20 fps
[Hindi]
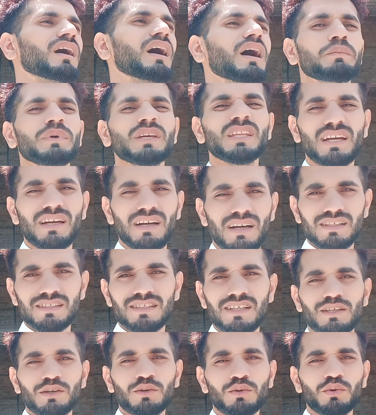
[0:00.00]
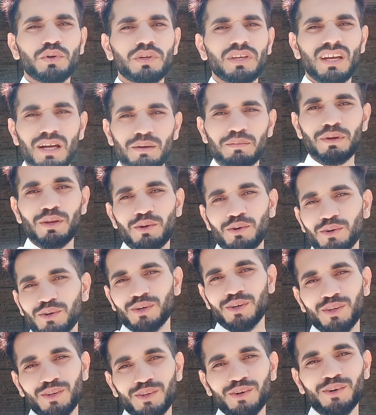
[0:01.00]
अबीदे कहा जाता है उनको यहाँ पे लो,
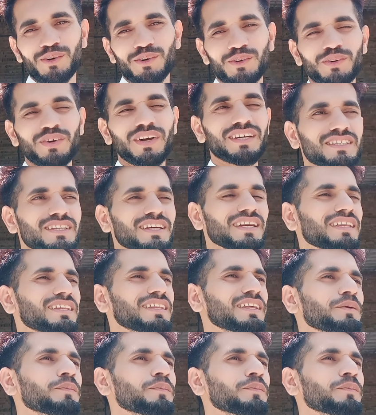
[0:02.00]
लोग उनको ऐसे कहते